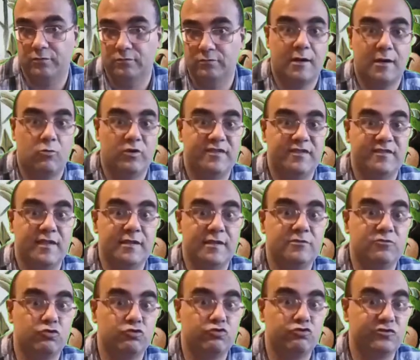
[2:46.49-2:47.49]
Tra questa
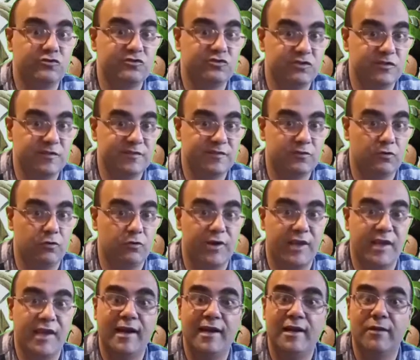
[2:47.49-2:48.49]
introduzione
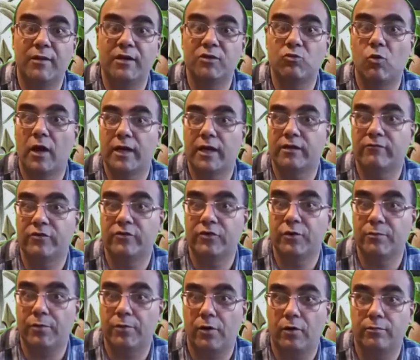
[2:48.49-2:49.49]
storica e il manuale vero
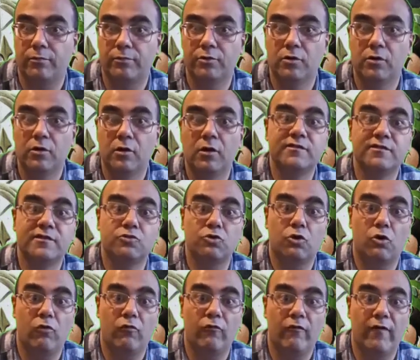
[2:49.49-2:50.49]
e proprio si
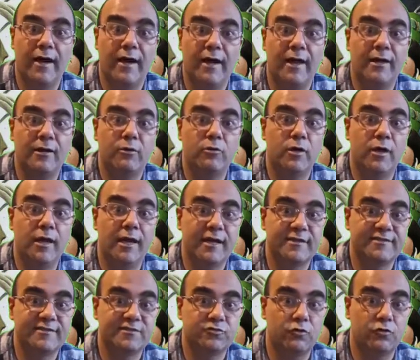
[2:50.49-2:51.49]
trova
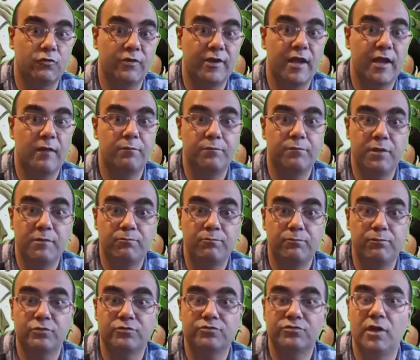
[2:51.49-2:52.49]
la storia
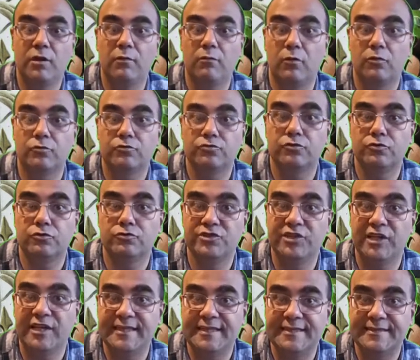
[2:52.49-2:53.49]
Pippo nel mondo
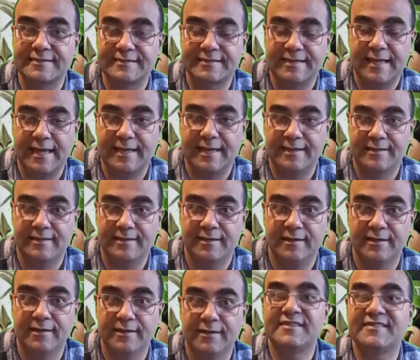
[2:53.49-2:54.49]
degli
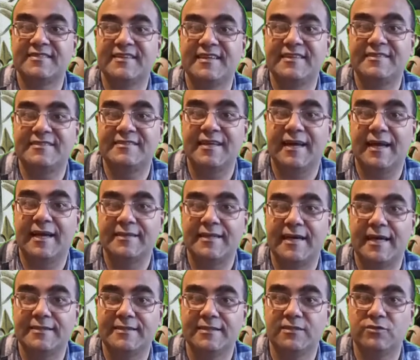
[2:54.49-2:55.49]
scacchi, scritta
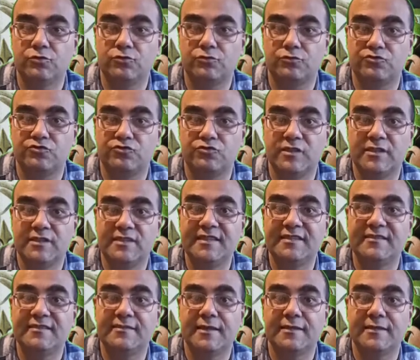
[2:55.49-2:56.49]
da Nino Russo e
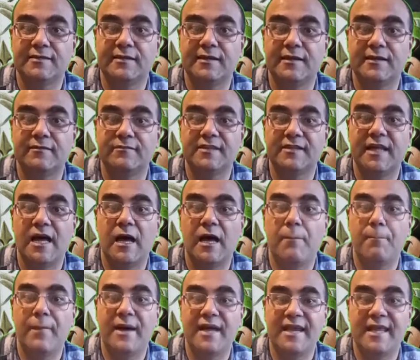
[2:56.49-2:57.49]
disegnata
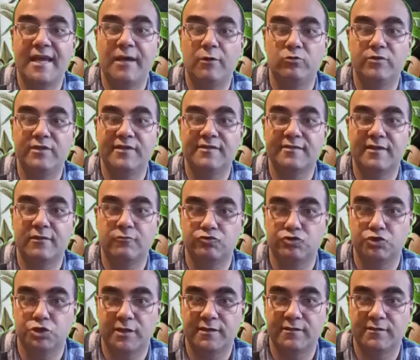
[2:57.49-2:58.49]
da Maria Luisa
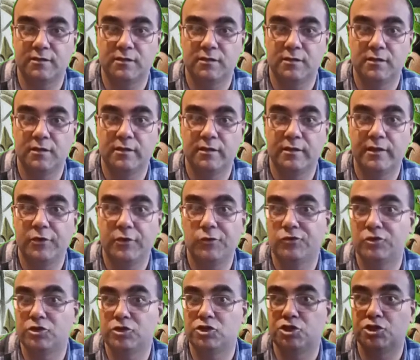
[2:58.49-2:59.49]
Uggetti,
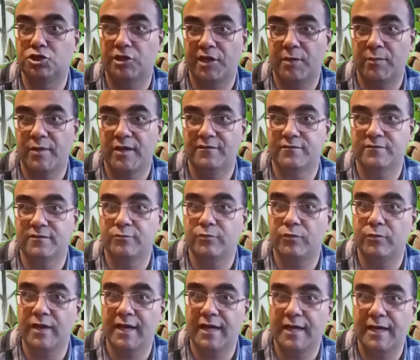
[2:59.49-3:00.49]
originariamente
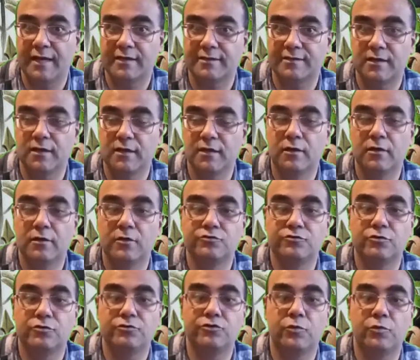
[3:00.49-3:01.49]
pubblicata
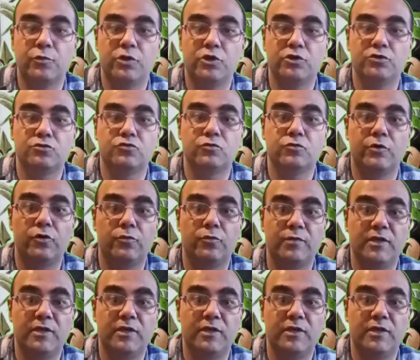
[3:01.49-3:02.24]
sul topolino numero